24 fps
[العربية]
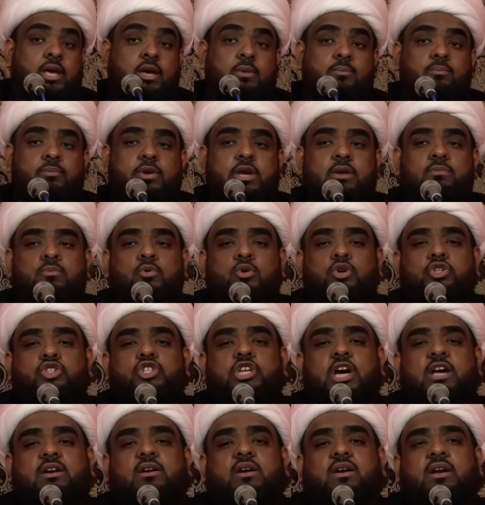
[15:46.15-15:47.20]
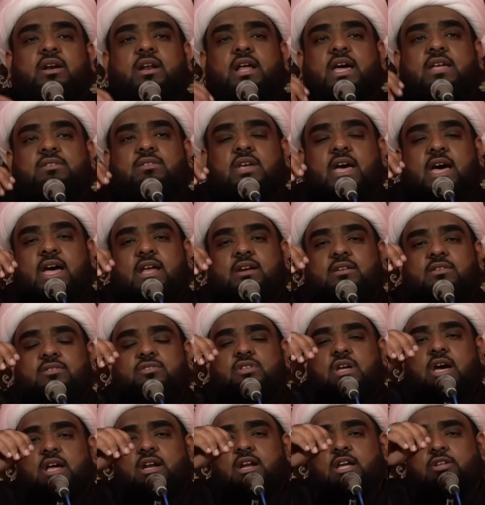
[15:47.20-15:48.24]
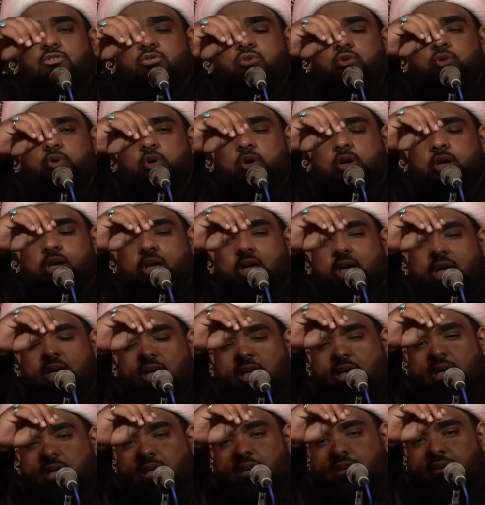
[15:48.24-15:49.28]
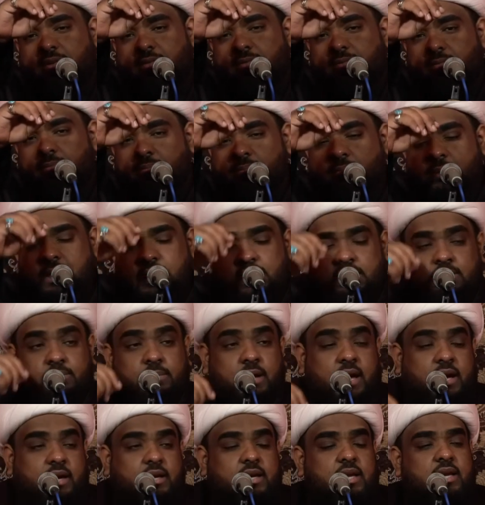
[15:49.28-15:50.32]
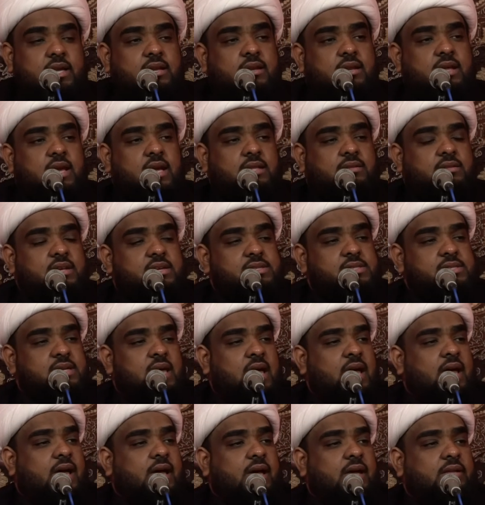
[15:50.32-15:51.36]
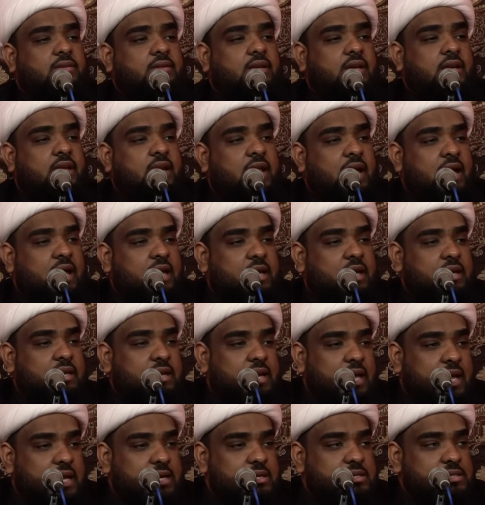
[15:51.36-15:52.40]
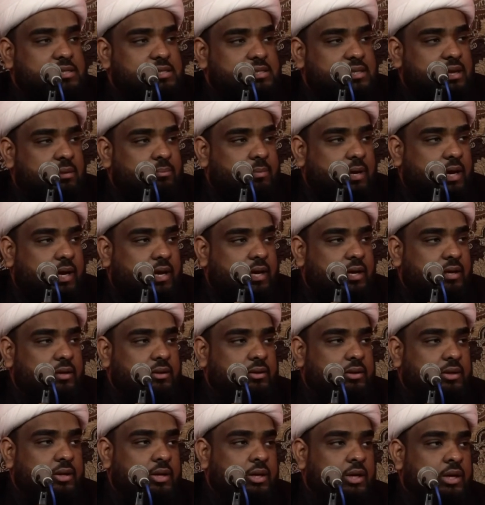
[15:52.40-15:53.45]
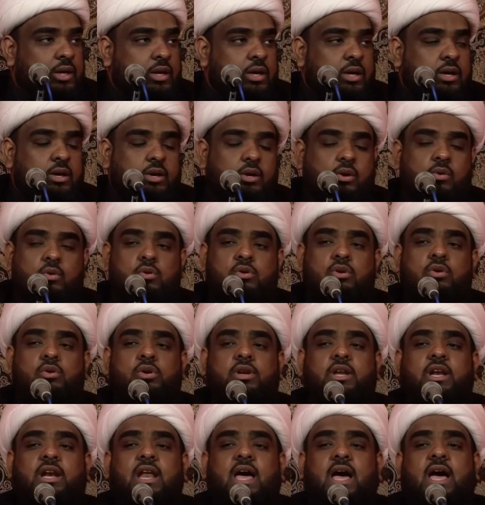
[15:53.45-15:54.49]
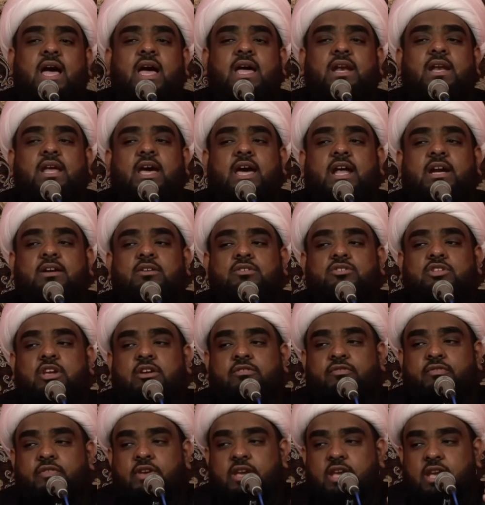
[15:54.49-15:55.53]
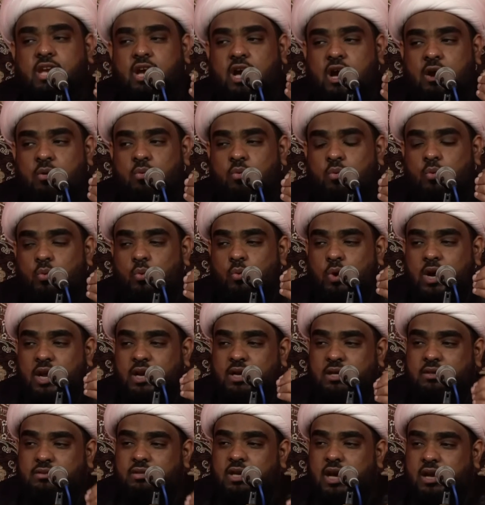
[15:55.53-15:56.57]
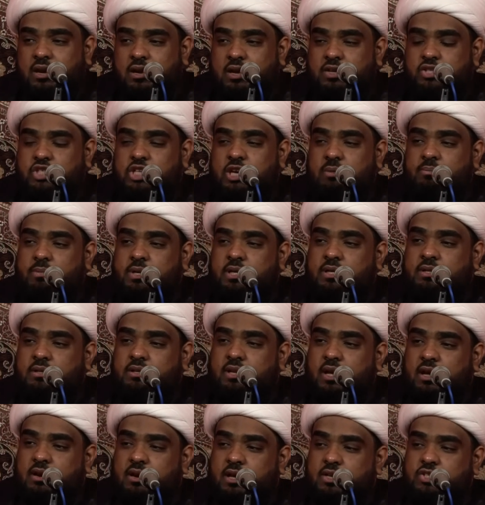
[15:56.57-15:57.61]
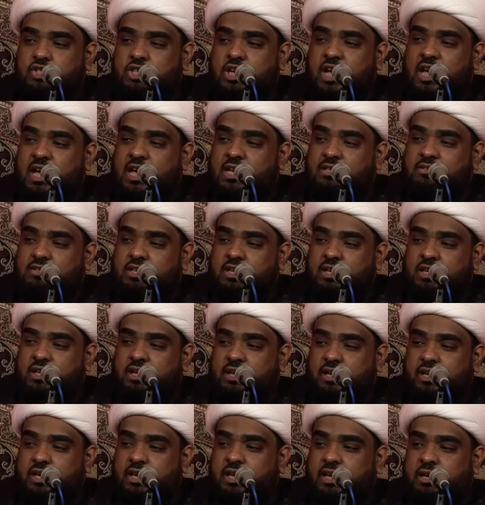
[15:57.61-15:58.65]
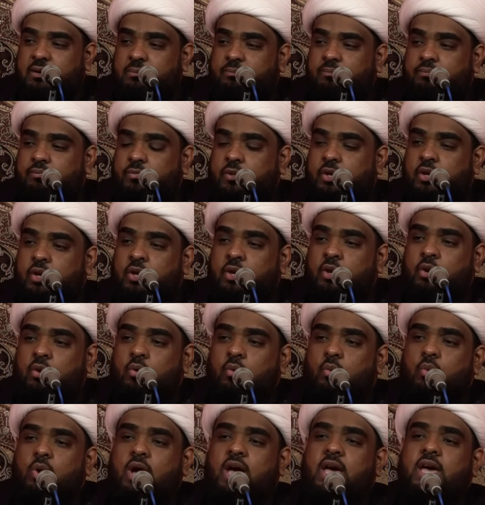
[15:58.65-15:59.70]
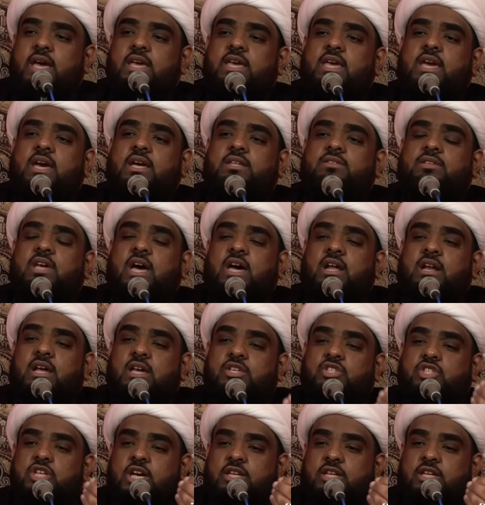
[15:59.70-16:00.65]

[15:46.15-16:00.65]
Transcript: بمجرد ان ترى الدخان من بعيد يتصاعد الى عنان السماء يقولون الان انت في اول درجه من درجات العلم وهي درجه